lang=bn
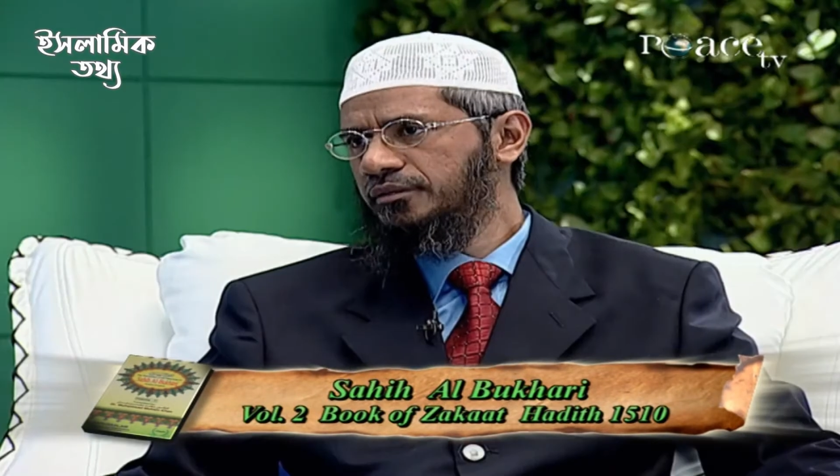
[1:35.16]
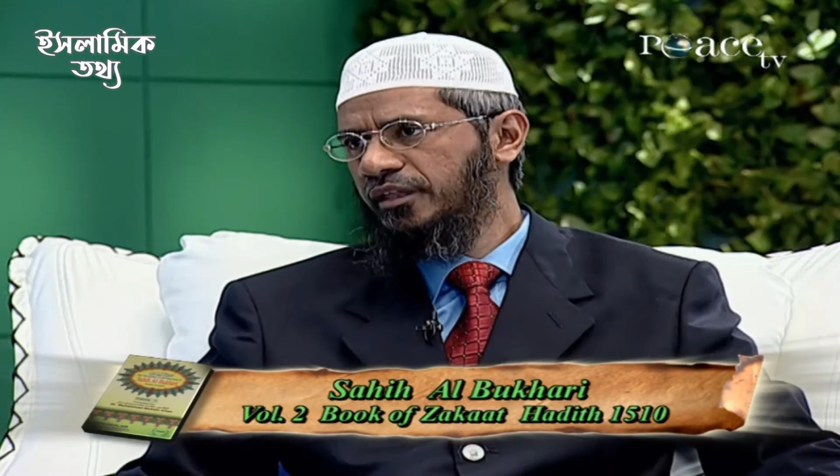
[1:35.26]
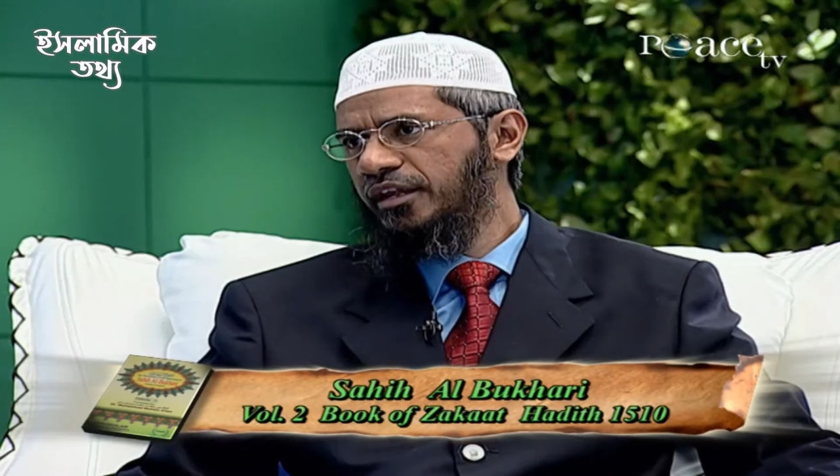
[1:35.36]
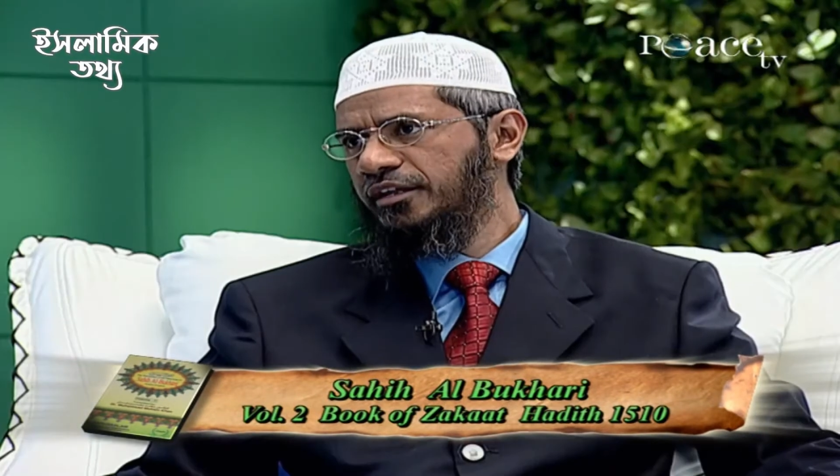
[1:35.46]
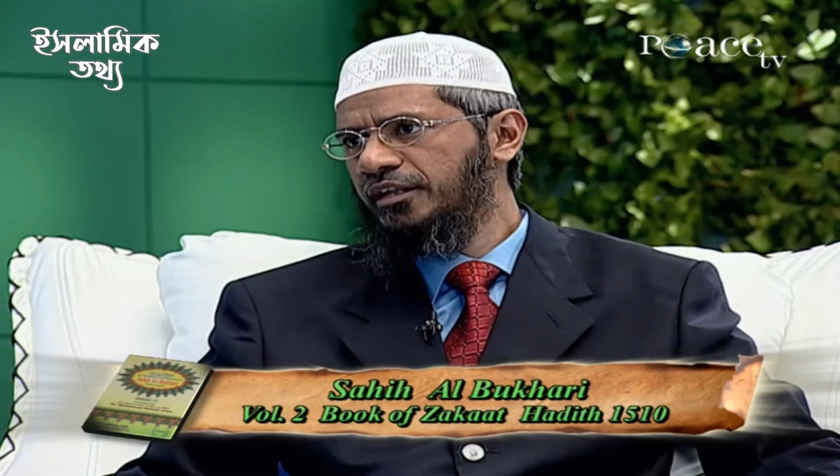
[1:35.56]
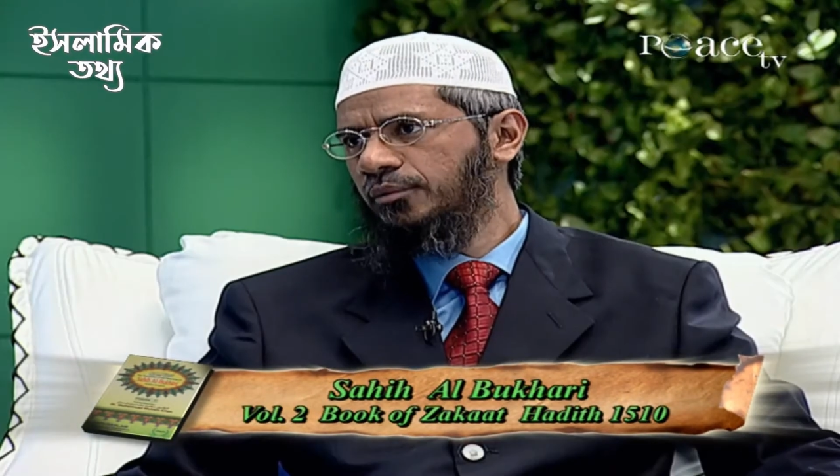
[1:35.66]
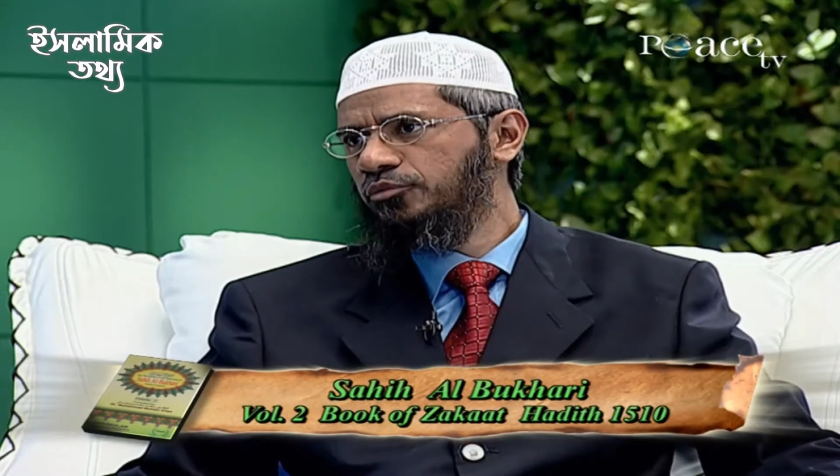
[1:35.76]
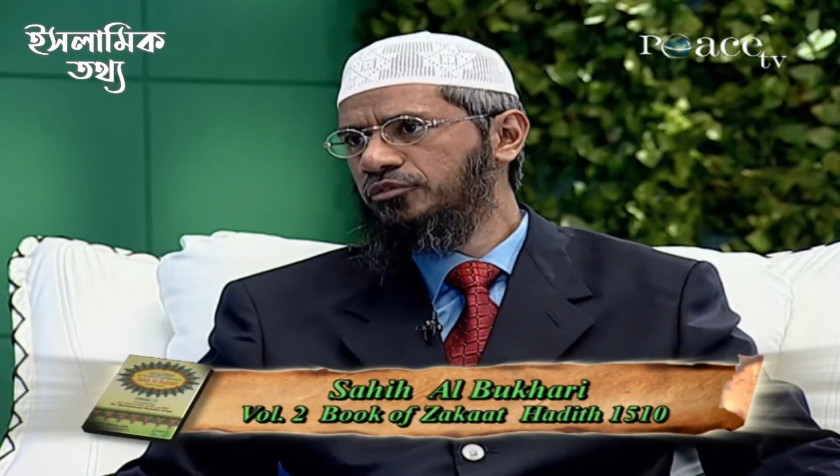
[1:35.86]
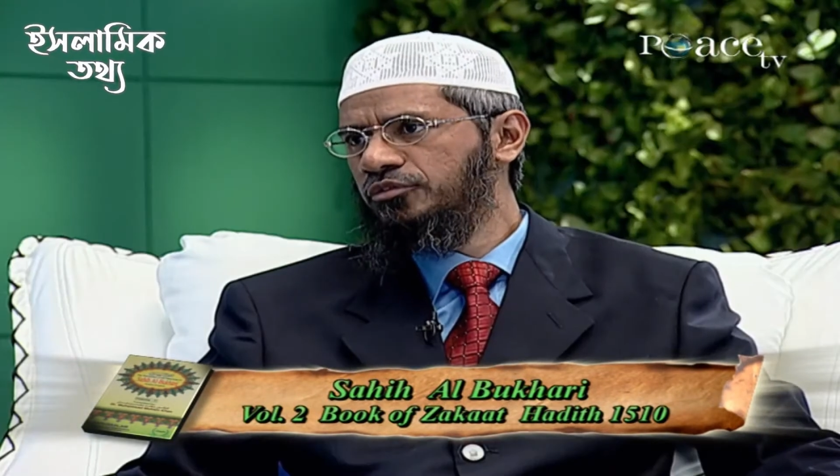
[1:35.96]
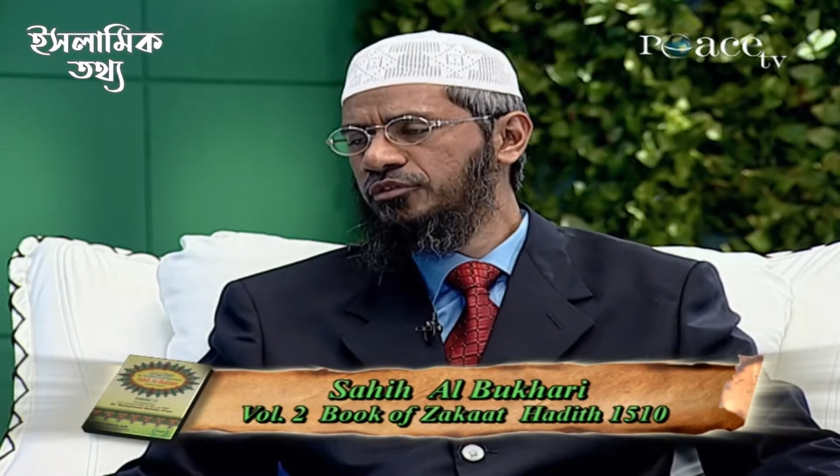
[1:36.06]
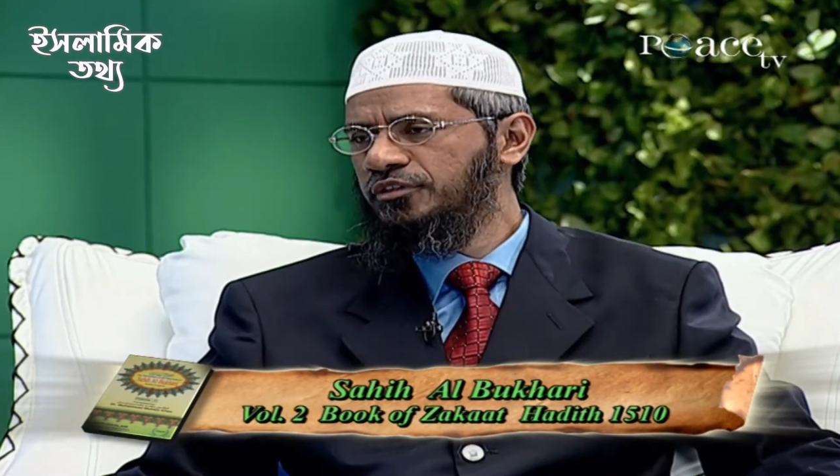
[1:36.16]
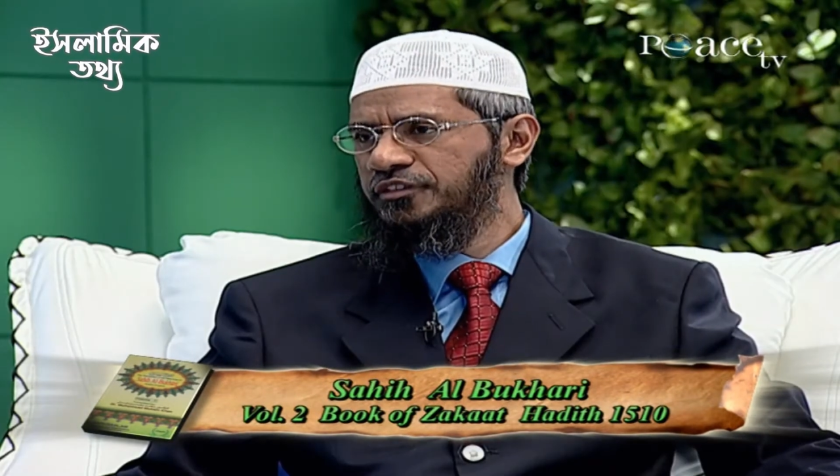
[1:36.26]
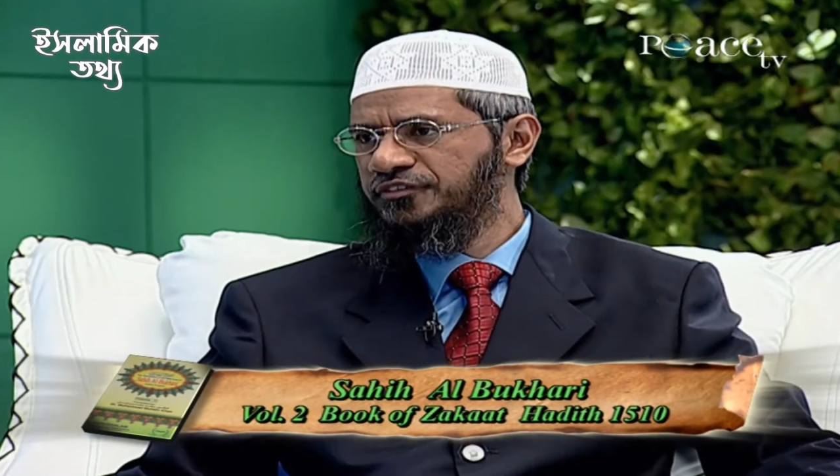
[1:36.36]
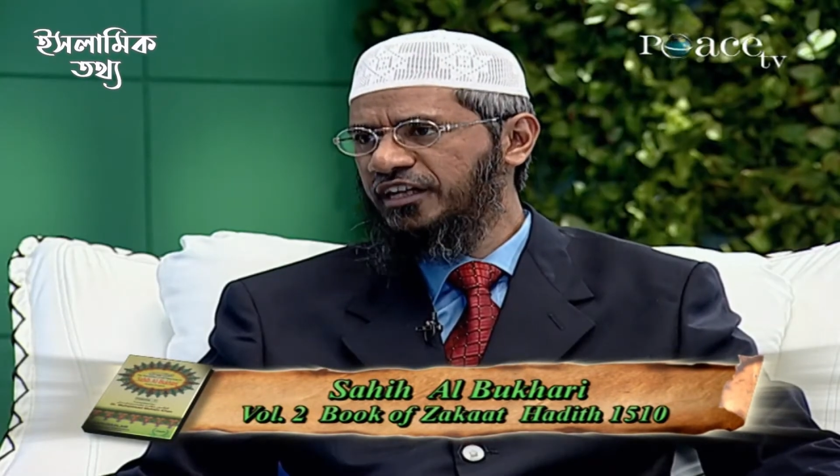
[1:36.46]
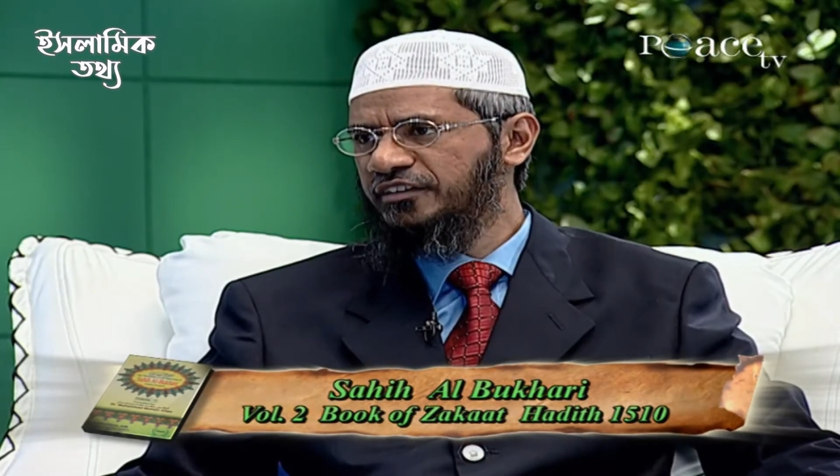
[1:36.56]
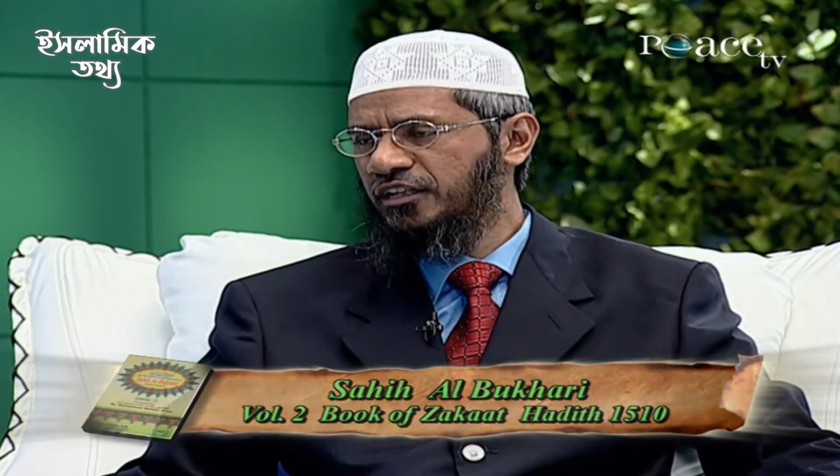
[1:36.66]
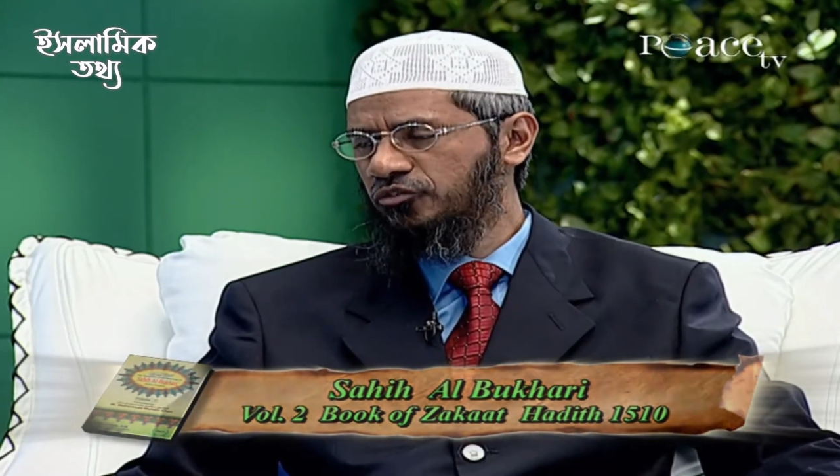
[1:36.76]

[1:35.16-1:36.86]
বর্ণনাকারী আবু সাইদ আল